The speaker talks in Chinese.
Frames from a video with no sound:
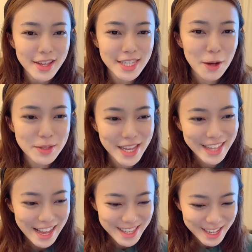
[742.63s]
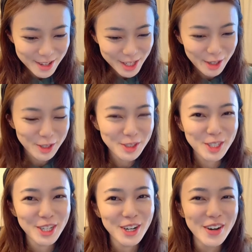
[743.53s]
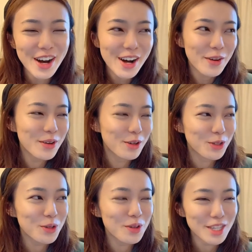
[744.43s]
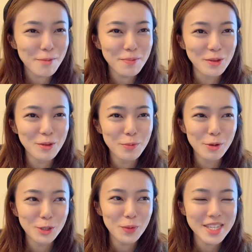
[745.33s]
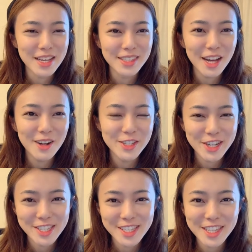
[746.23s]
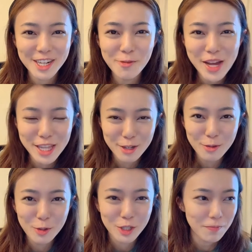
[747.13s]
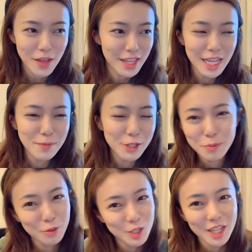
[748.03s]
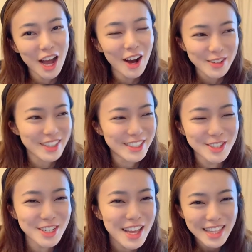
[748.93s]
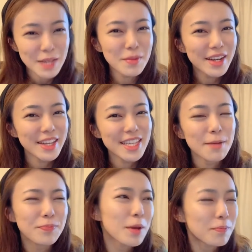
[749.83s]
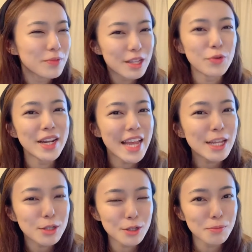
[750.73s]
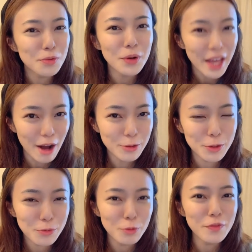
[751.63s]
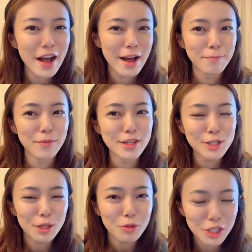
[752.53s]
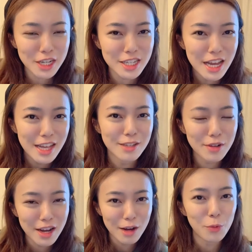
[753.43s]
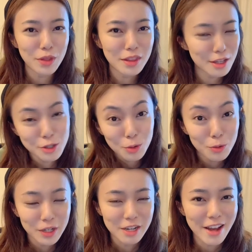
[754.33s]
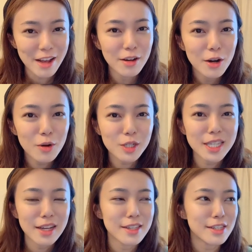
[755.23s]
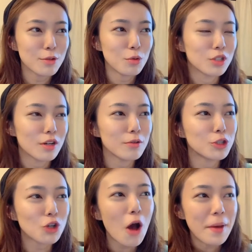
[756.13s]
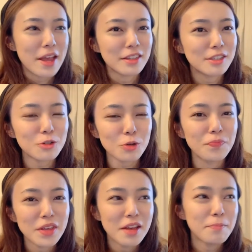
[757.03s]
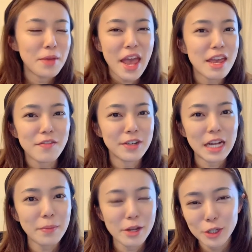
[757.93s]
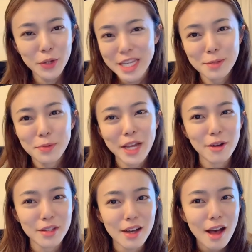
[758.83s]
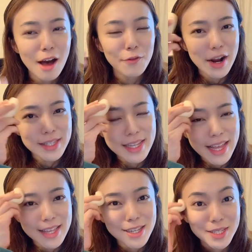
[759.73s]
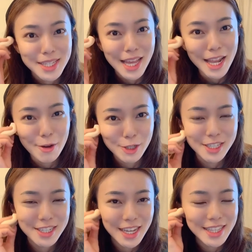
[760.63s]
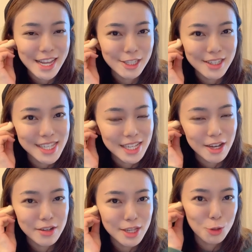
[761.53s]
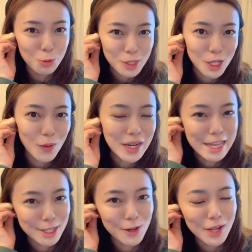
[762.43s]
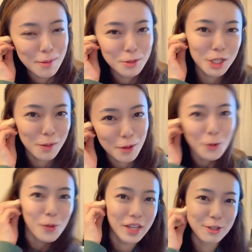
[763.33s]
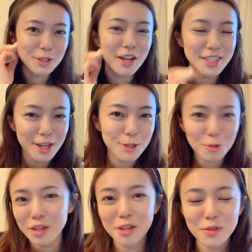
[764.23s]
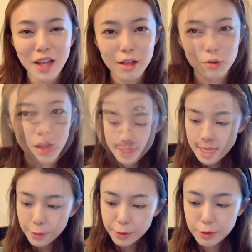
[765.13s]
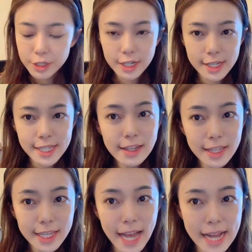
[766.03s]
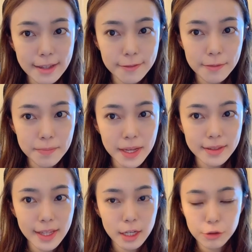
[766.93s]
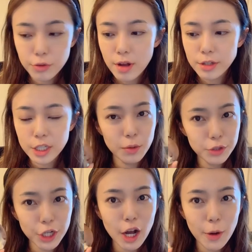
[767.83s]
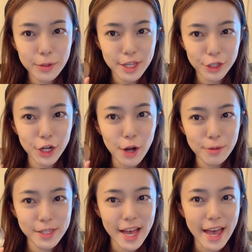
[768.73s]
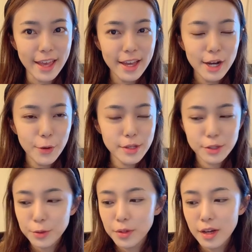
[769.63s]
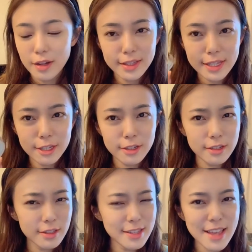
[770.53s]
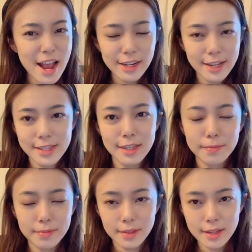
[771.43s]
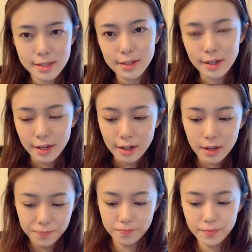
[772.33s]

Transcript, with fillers: 像我在男校教书的时候，我有时候用一些比喻，比如说我讲到了这个 Cinderella 的故事，他们是不知道的，就是他们理解 relate to 不了，就是无法 associate。呃，with the story，right？或者是讲一些女生 shopping 的这种 behavior，他们也是理解不了的。反而在男校，一些男老师跟男生讲到一些足球啊、篮球，他们就特别过瘾，就是很像兄弟那种感觉。现在我用这个香缇卡的粉饼定个妆，这个我超级超级爱，我已经用了，这是第三还是第四第四盒了？